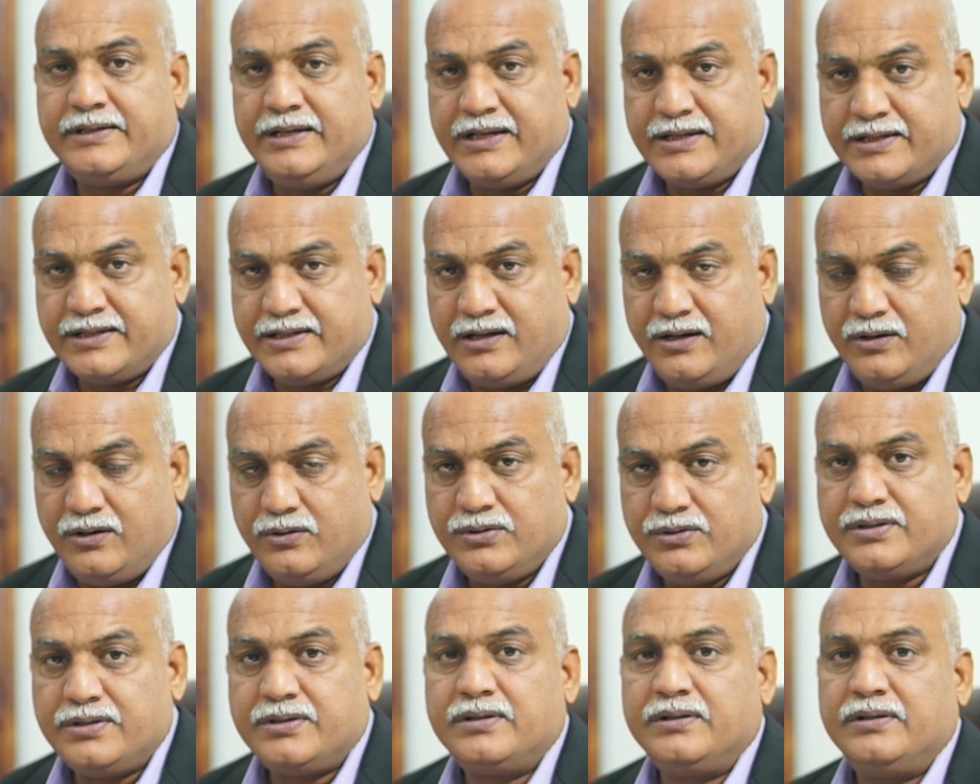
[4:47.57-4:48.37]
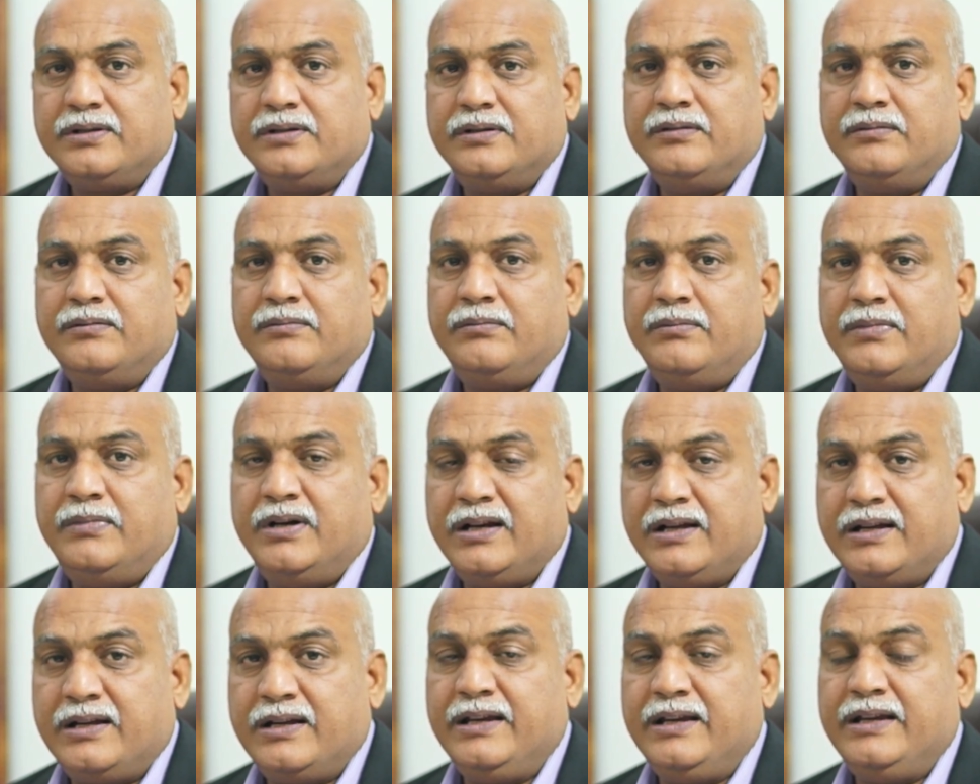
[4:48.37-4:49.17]
सिक्स हाउस
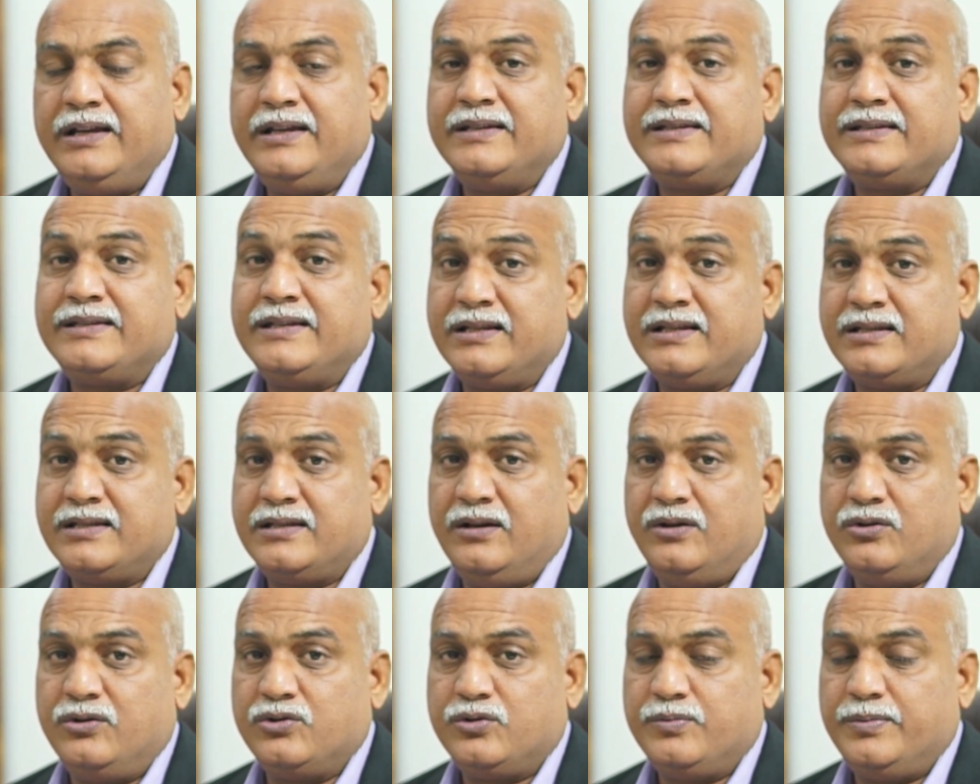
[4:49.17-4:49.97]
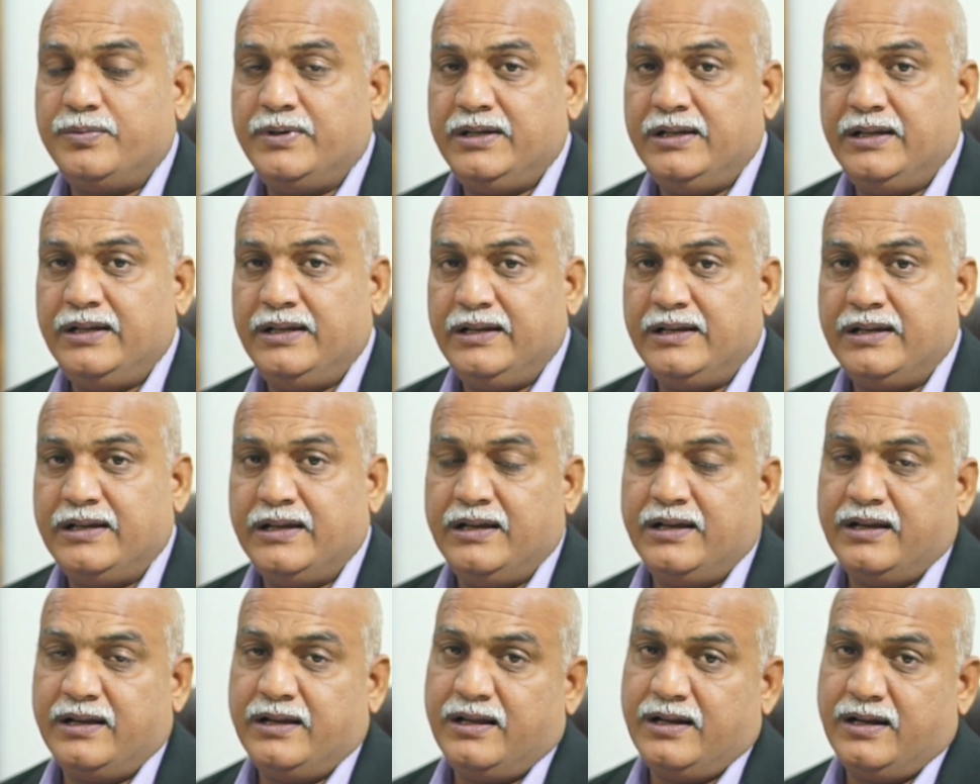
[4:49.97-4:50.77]
मरकरी सिक्स हाउस में यानी
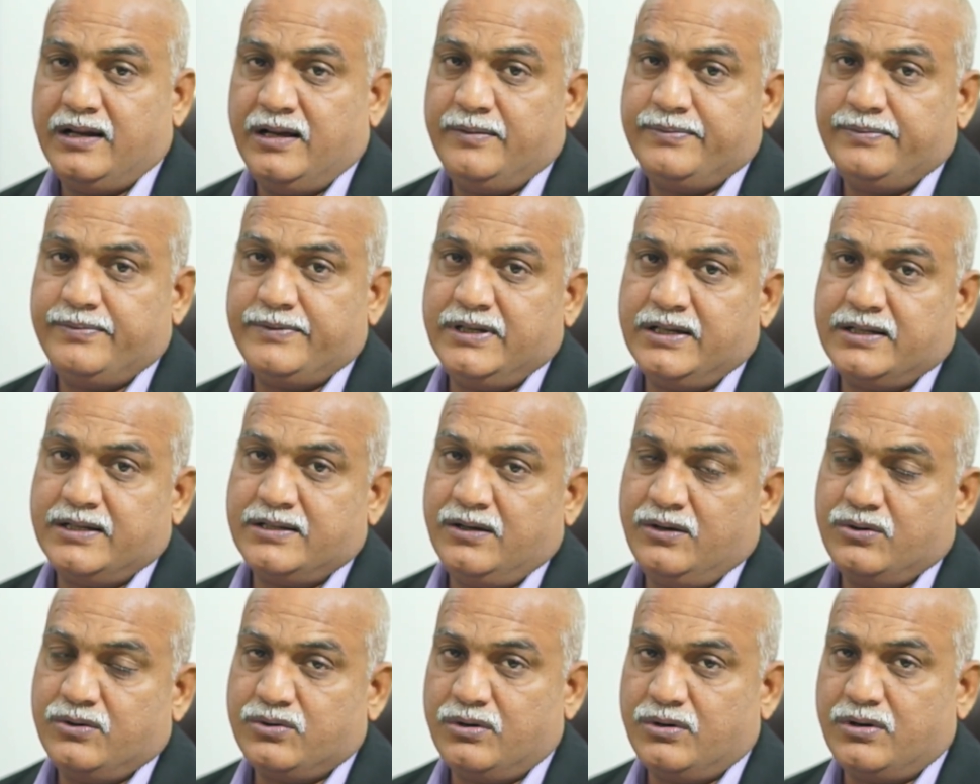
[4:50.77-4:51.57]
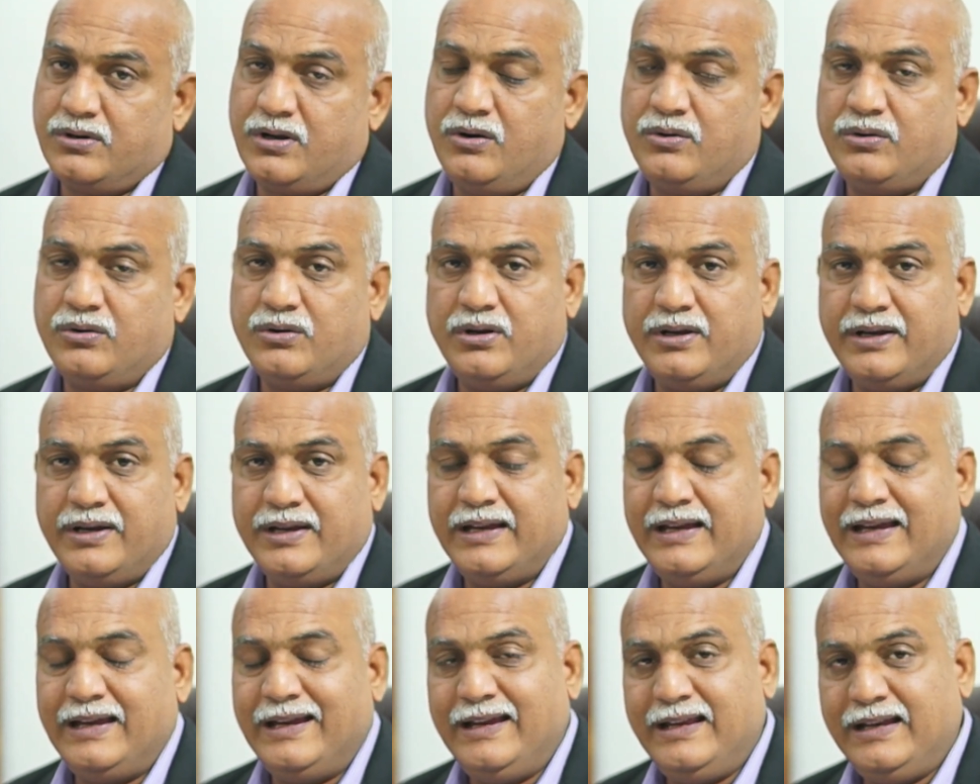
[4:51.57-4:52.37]
कि अगर आप सिक्स हाउस को काउंट
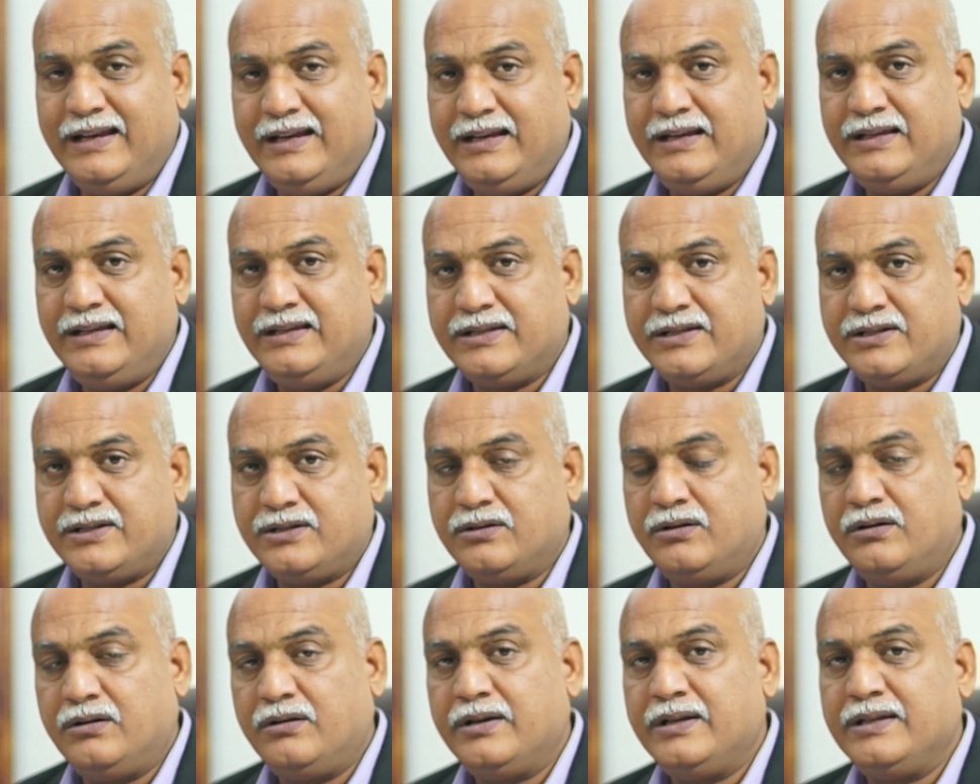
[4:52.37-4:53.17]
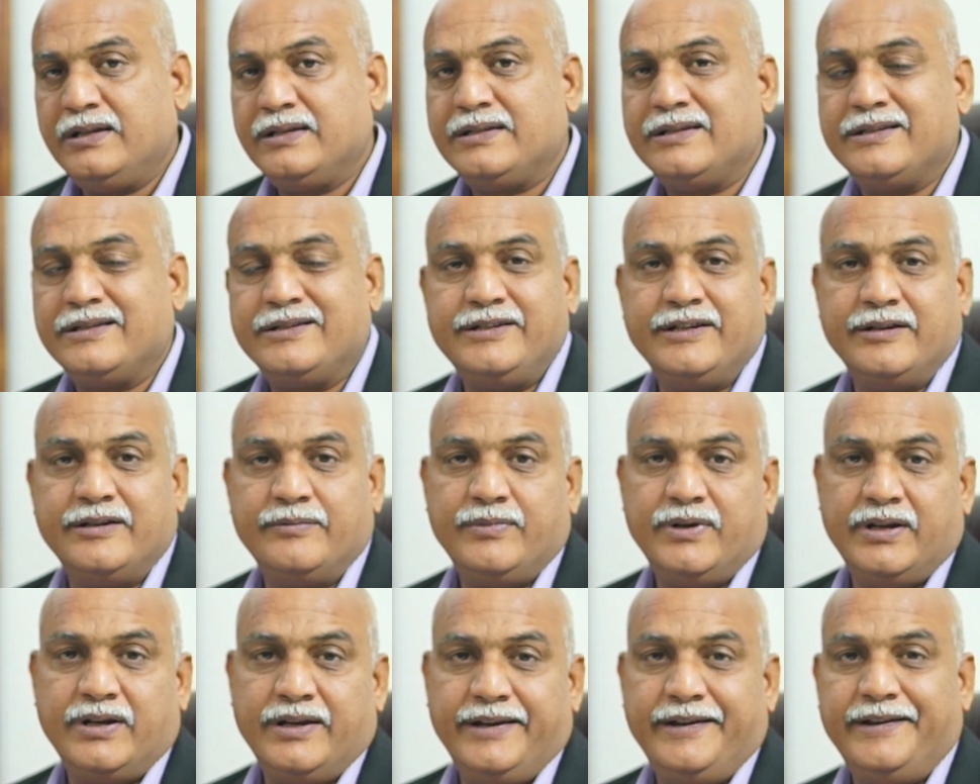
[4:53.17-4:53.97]
करेंगे एरीज टॉरस
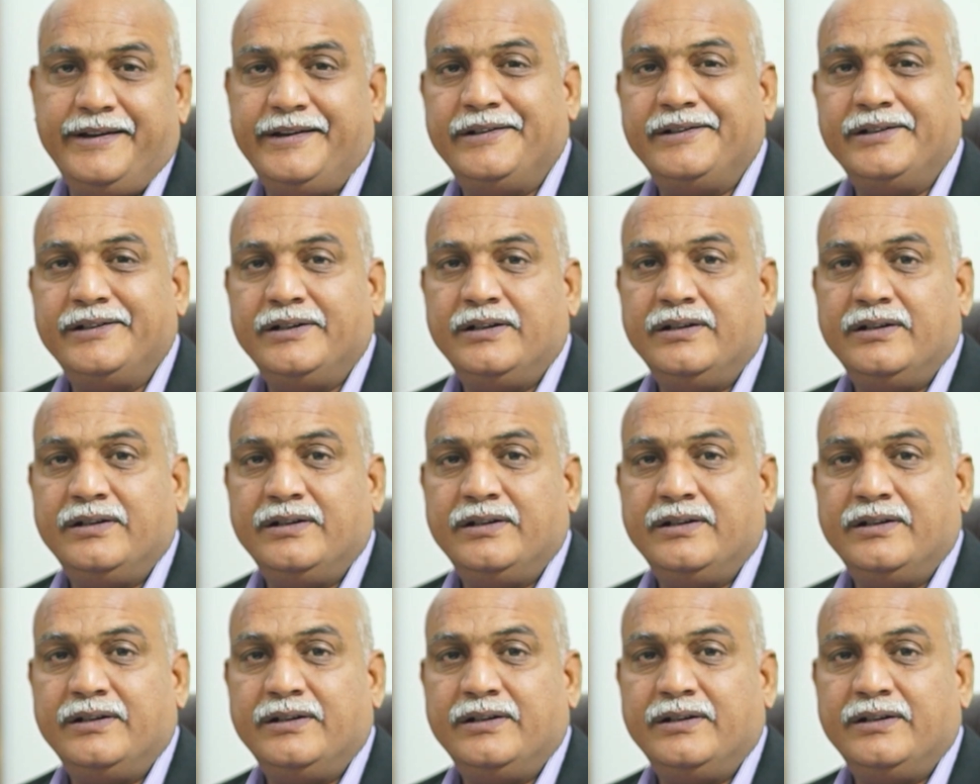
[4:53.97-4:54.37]
जेमनाए